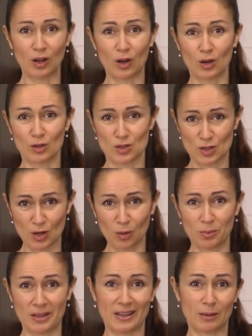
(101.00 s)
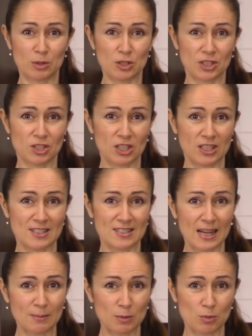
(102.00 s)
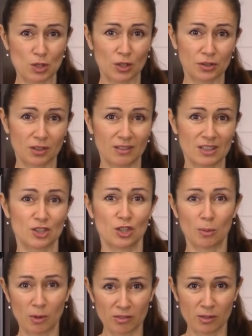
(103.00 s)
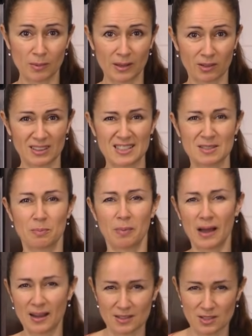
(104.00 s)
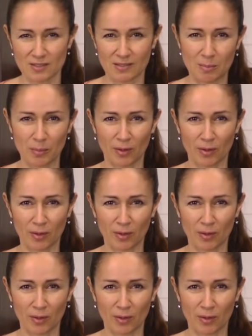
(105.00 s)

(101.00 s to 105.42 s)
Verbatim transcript: go zrobię. Jakbyście chcieli sami przygotować domowy majonez, bardzo Wam